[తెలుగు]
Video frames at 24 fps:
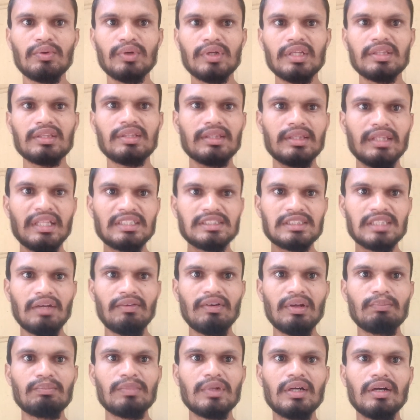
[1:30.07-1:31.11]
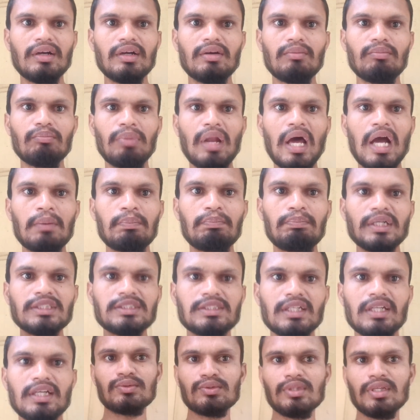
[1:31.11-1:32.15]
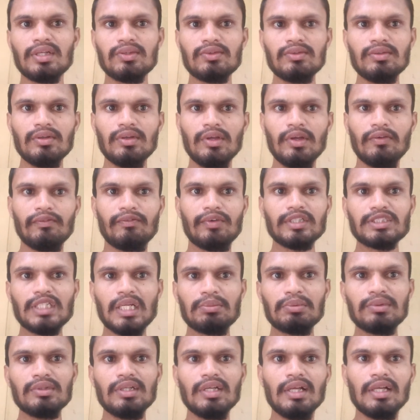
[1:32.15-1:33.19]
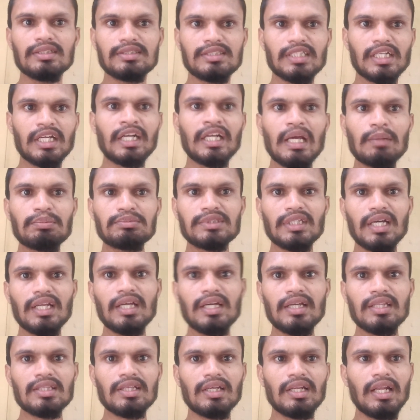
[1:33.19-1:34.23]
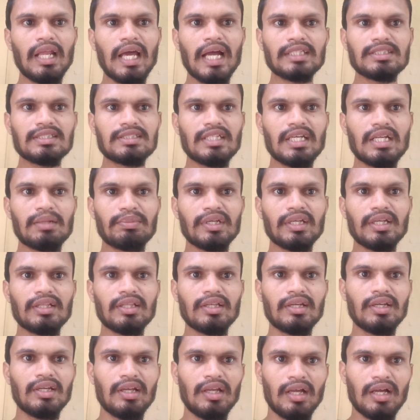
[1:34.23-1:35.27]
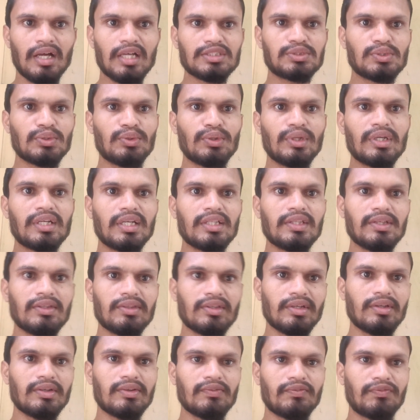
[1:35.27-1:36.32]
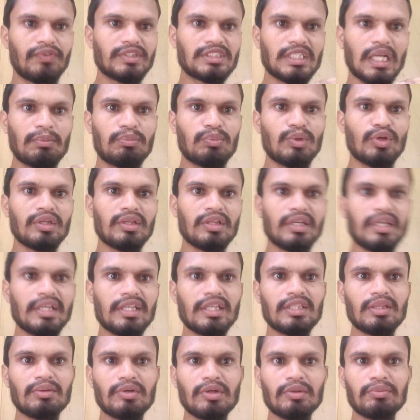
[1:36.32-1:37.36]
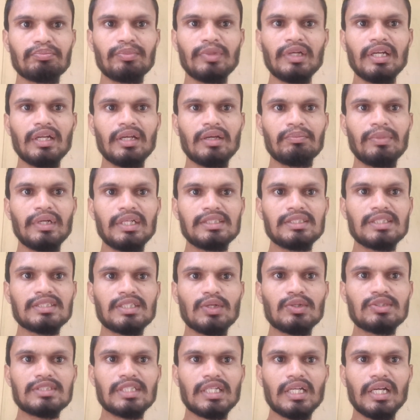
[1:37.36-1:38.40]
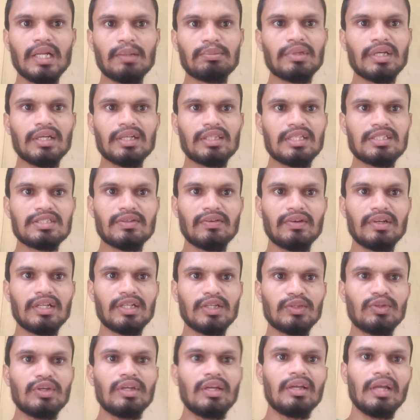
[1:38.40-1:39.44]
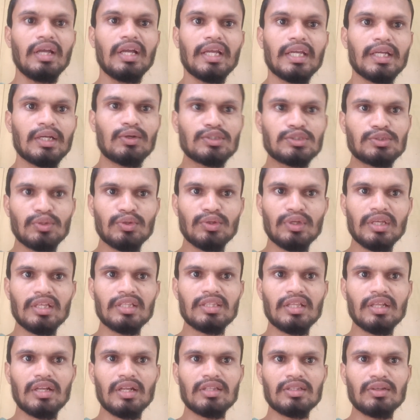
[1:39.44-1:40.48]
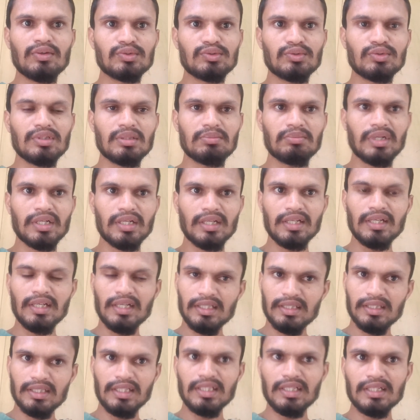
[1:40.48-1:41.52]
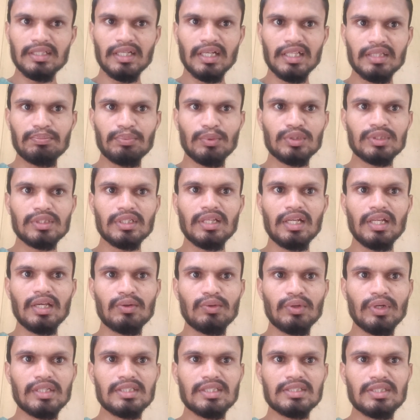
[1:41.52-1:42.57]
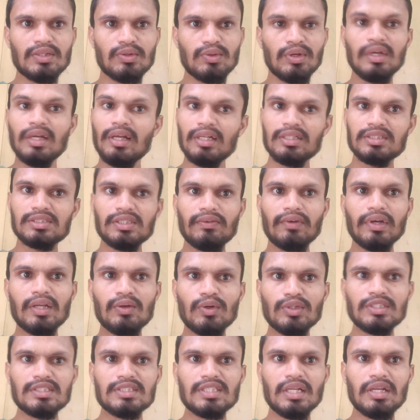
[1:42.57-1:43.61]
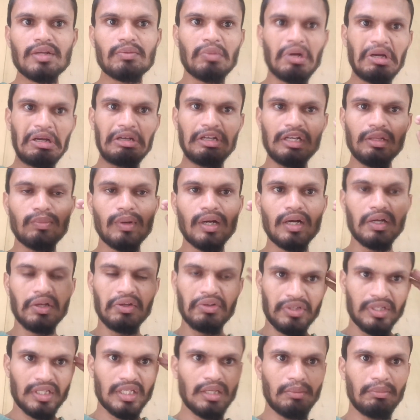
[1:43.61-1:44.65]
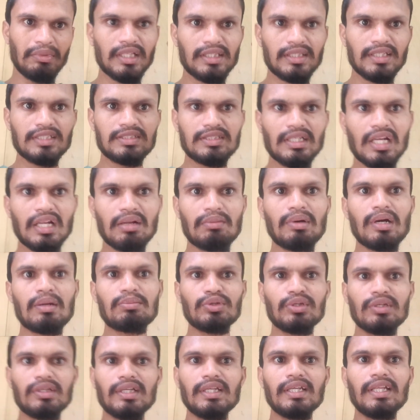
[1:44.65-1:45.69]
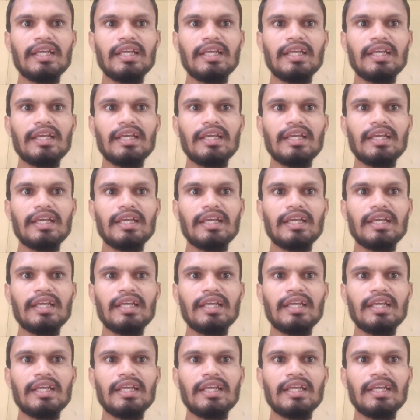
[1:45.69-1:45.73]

ఓకే నెక్స్ట్ లెవెల్ బ్లాక్ బస్ట్ అనుకున్నాను ఫస్ట్ హాఫ్ సెకండ్ హాఫ్ చాలా లాగ్ చేశారు భయ్య ఆ స్టోరీ కానీ ఫస్ట్ హాఫ్లో ఏదైతే బిల్డ్ బిల్డ్ చేశారో సెకండ్ హాఫ్ దాకా తీసుకెళ్ళలేదు ఇంకో స్టోరీ అయితే రన్ అవుతుంది అనమాట దీనికి దానికి పొంతనం లేకుండా చేశారు చివరికి వచ్చేసరికి మళ్ళీ ఏమైనా తీసారా బాబు